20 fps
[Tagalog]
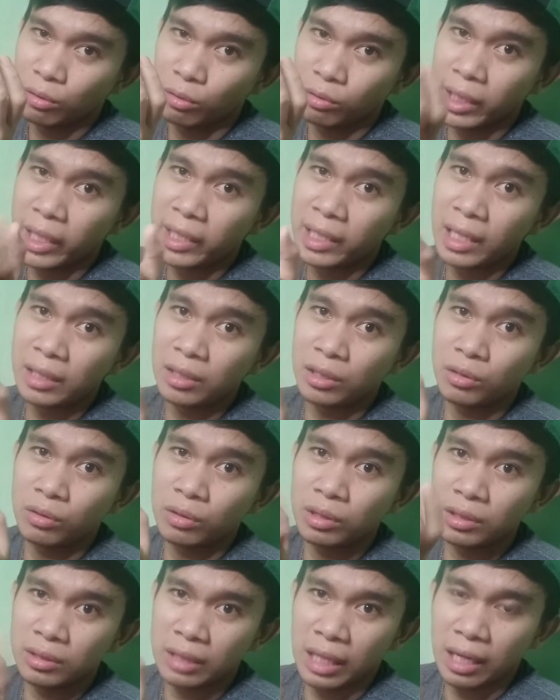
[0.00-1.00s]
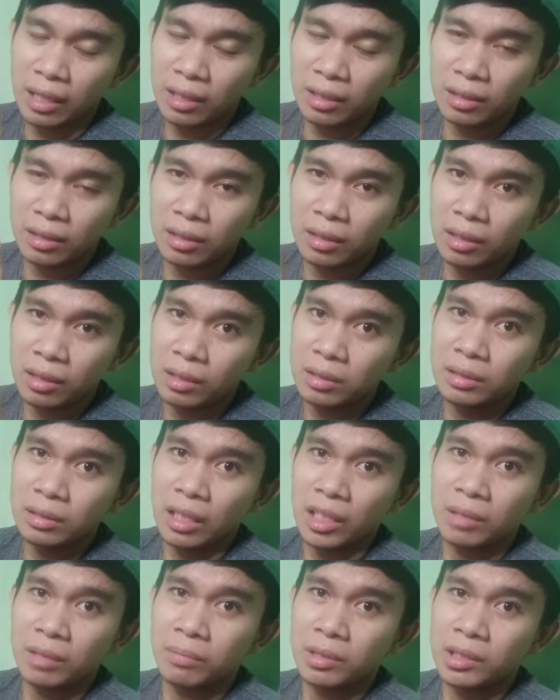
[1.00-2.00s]
unahin natin yung stock.
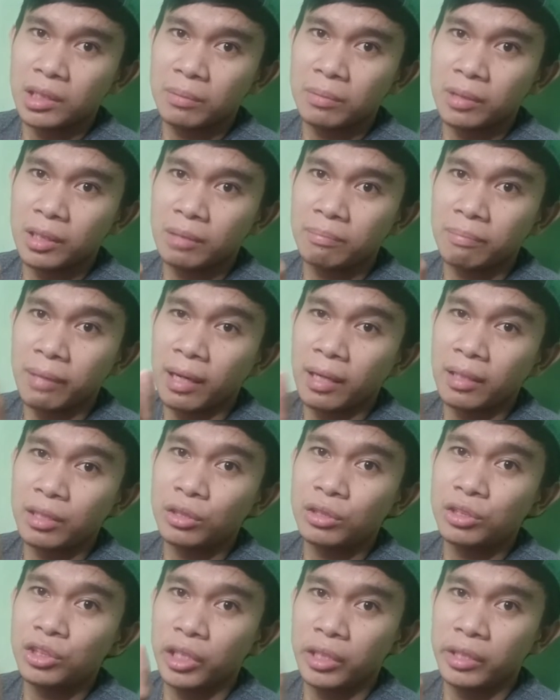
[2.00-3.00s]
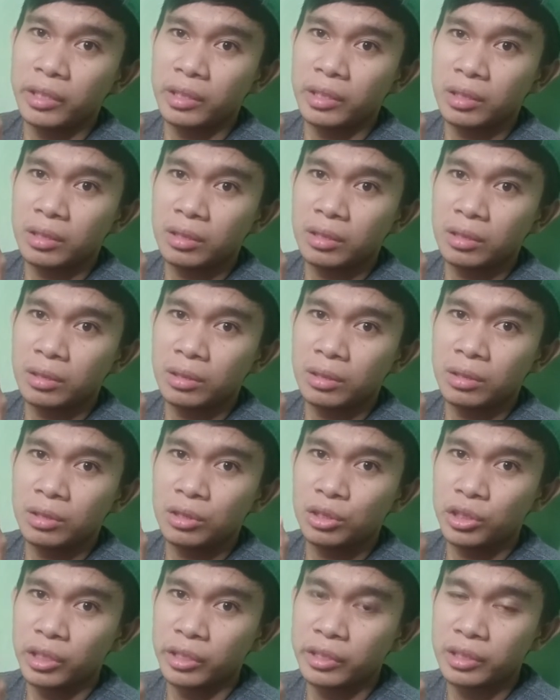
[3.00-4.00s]
Stock ibig sabihin parang share,
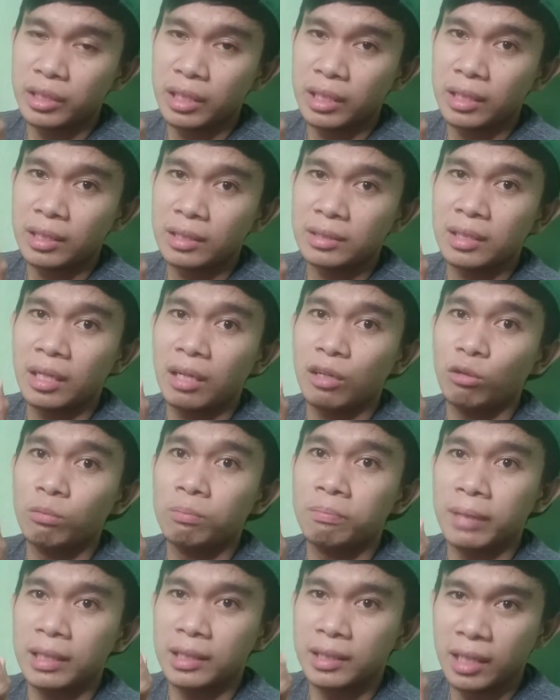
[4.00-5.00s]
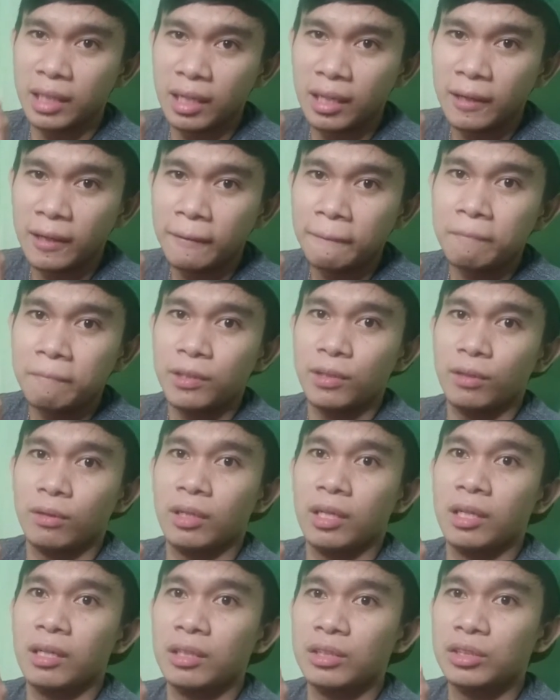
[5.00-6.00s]
share ng isang kumpanya.
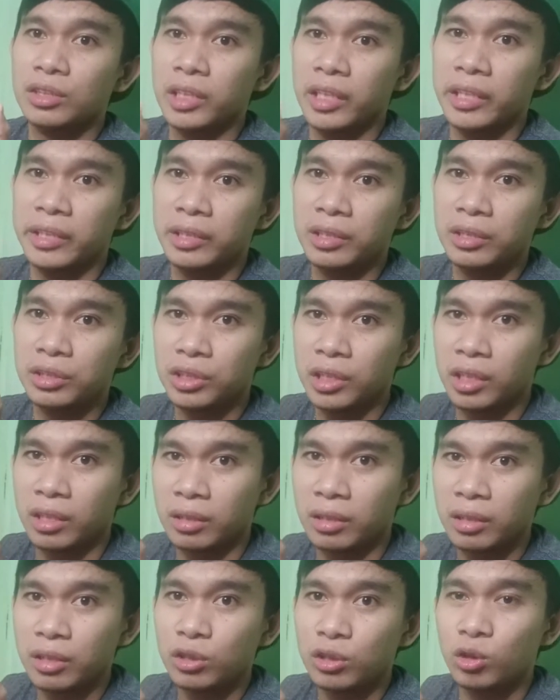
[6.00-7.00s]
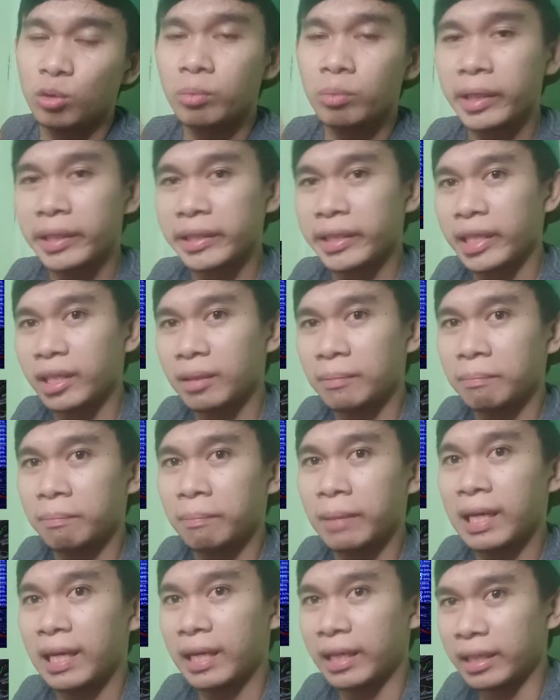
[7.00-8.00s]
So ganun, share, share. Yung market,
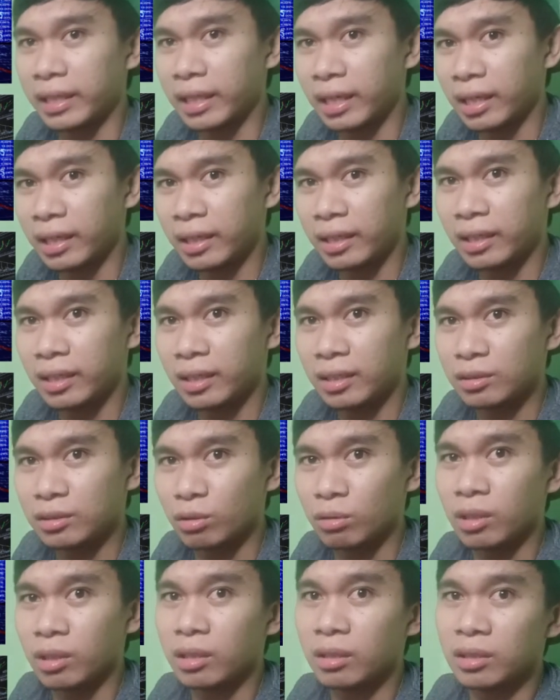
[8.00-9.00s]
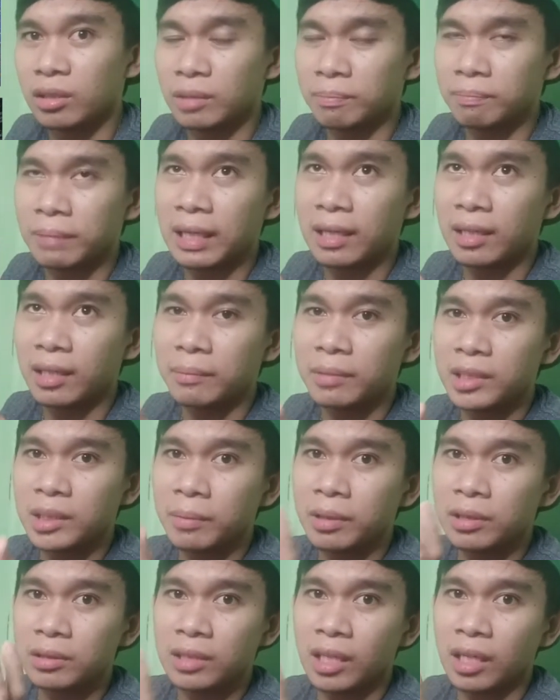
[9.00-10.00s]
palengke. So, ganun. Parang ibig
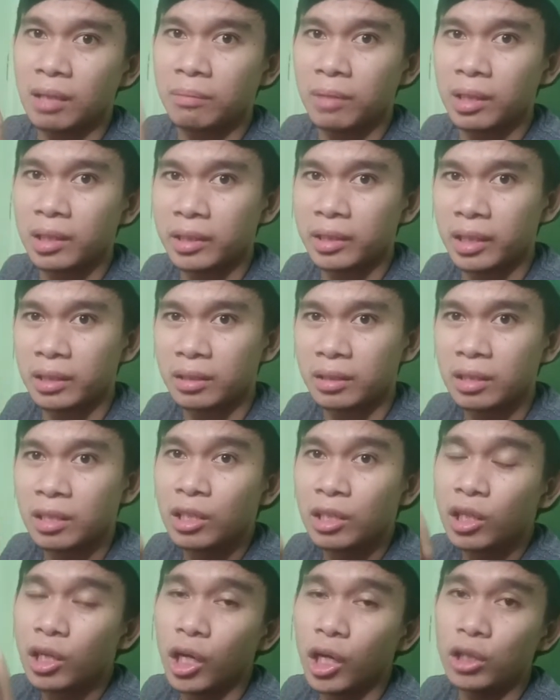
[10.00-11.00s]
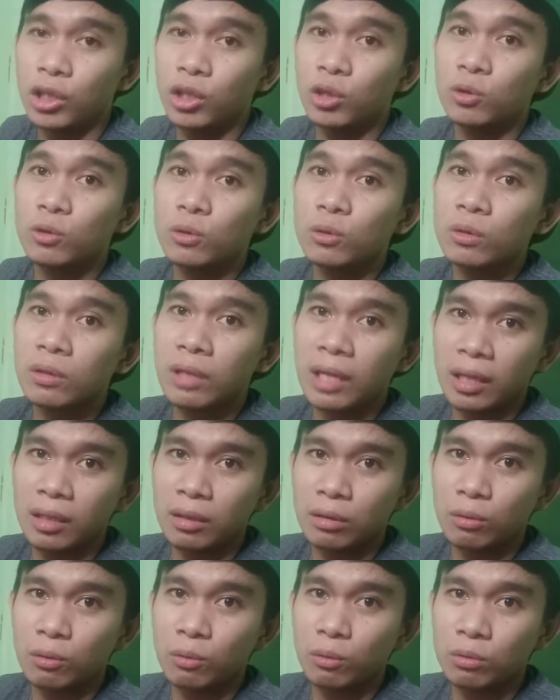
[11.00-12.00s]
sabihin, stock market, ito yung
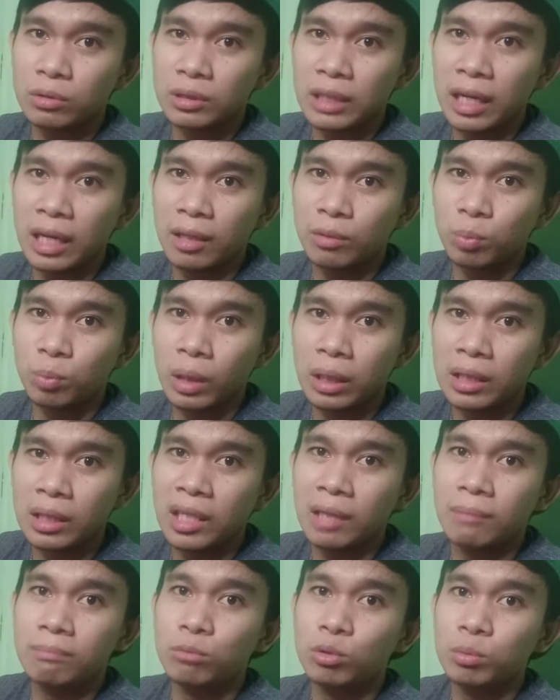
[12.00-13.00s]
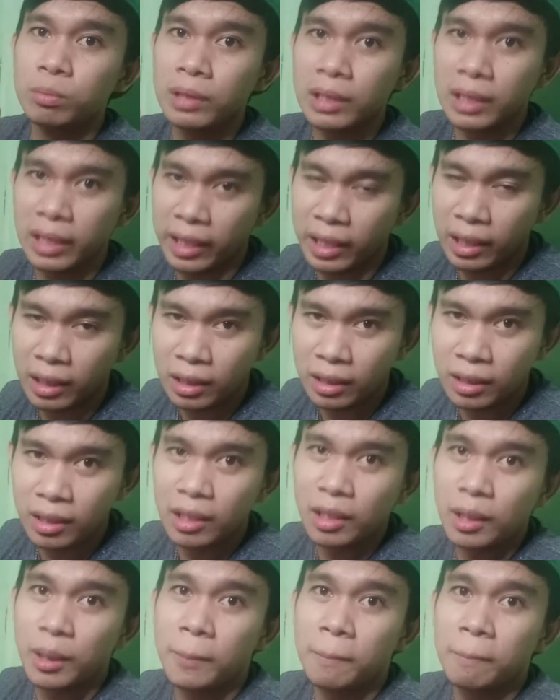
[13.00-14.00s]
lugar kung saan pwede kang bumili,
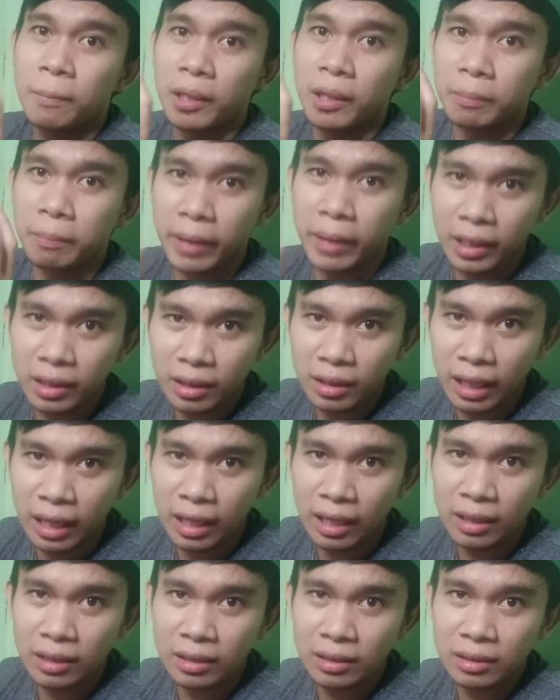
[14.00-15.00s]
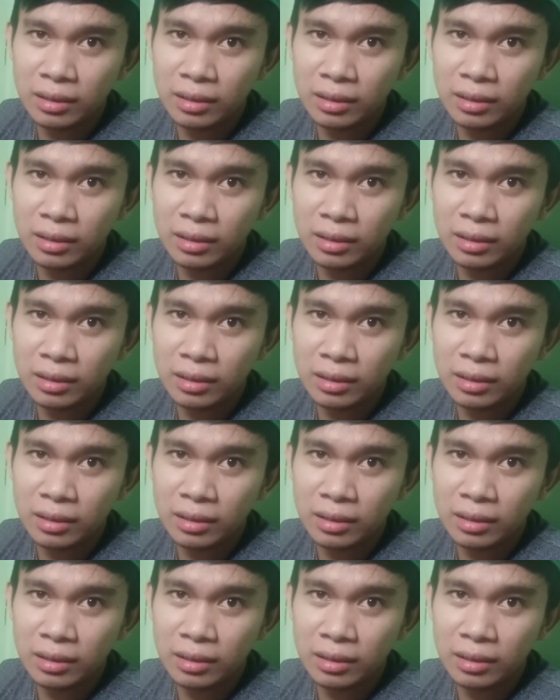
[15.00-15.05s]
magbenta